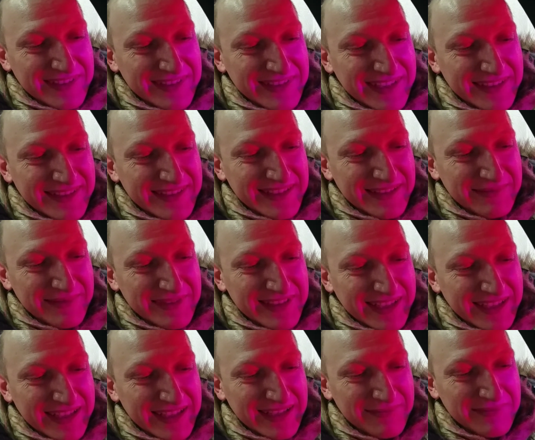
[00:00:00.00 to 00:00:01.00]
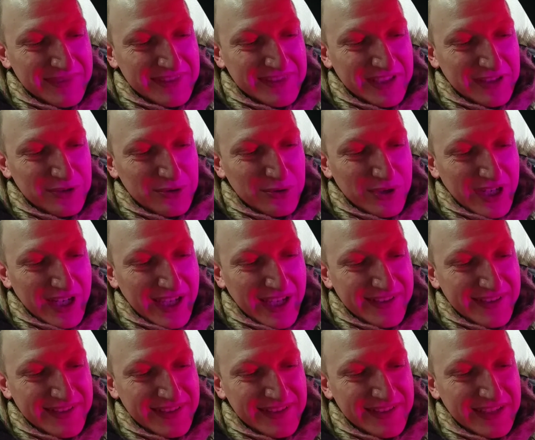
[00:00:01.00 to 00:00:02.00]
секам, секам
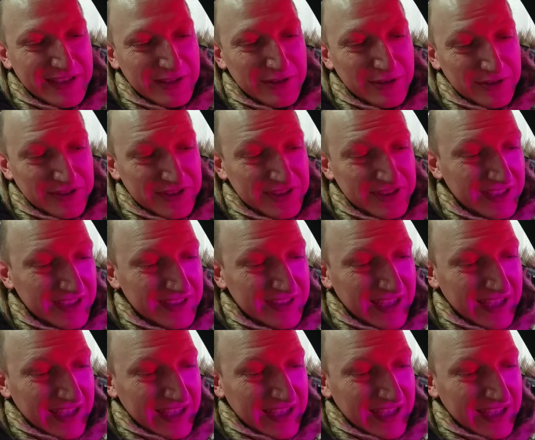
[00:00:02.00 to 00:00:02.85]
сатурасе деклосит